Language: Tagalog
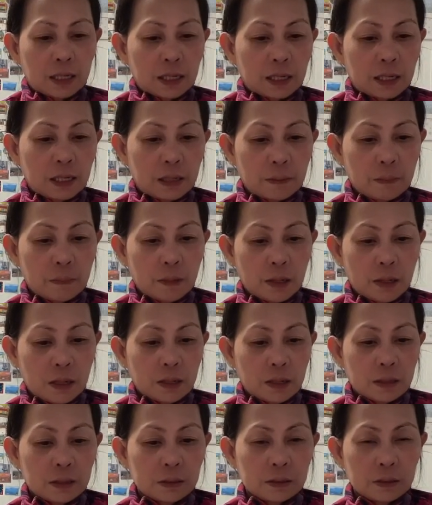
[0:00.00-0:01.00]

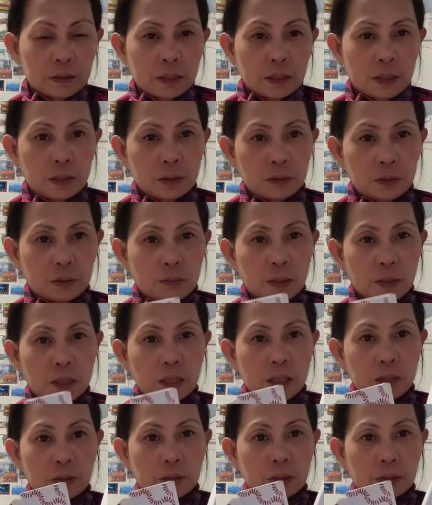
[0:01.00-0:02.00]
limang ano may
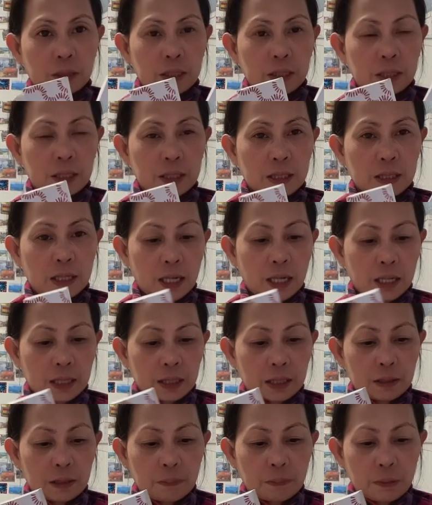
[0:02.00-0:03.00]
nag-order na sa
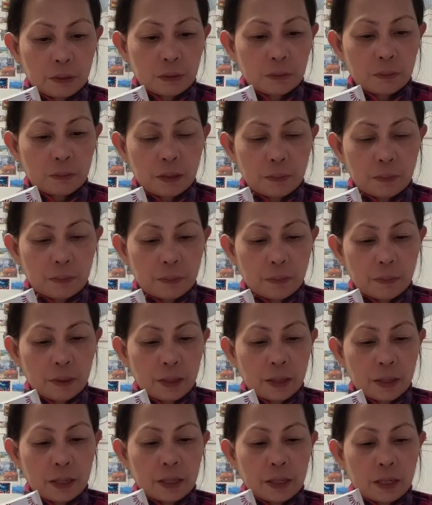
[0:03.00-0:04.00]
akin pero may
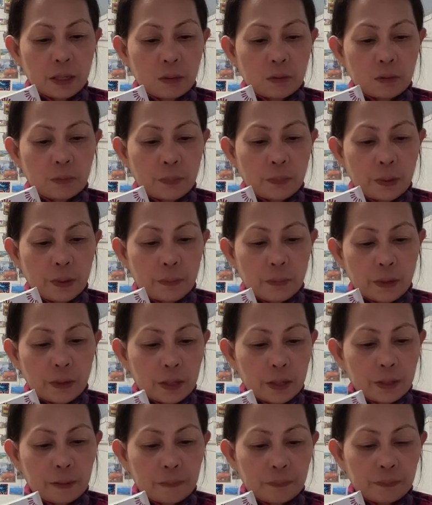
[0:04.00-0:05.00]
may ano pa
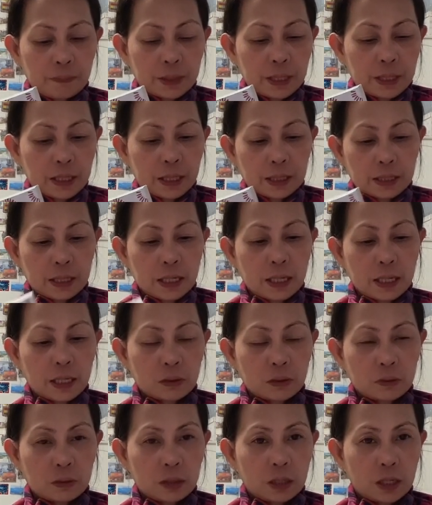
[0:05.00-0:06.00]
may dinagdagan
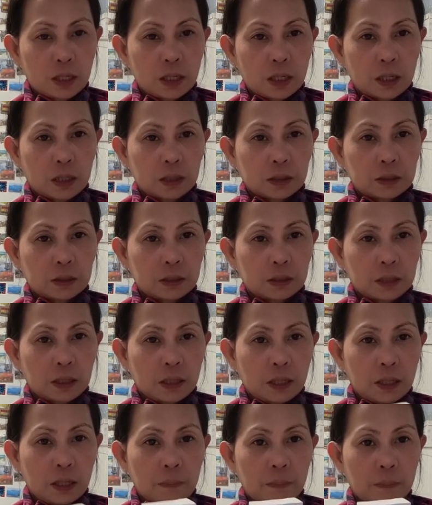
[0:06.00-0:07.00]
ko na lang
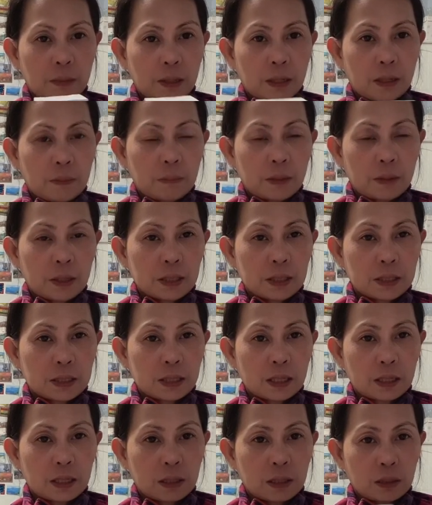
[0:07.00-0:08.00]
para may
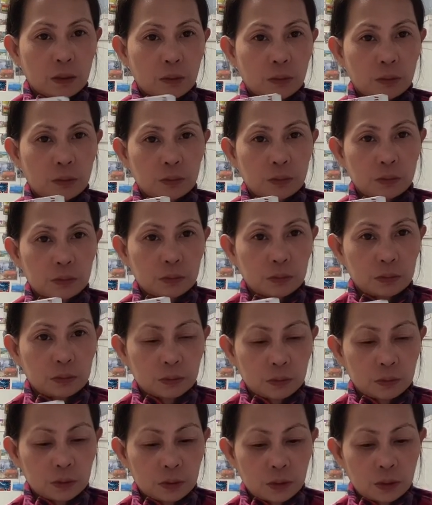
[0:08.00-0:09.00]
stock ako
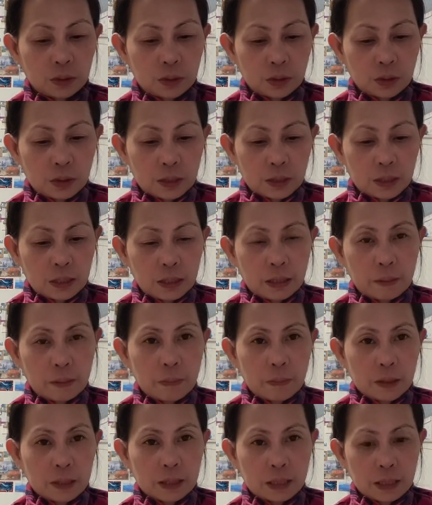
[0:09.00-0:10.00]

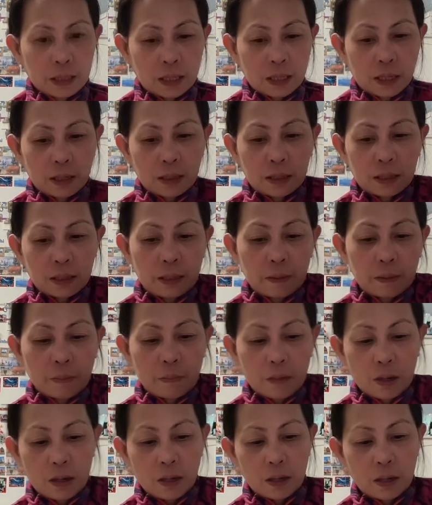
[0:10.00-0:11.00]
lima siya
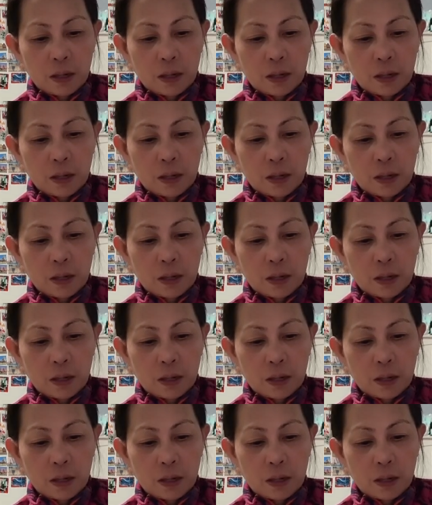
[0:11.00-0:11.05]
lima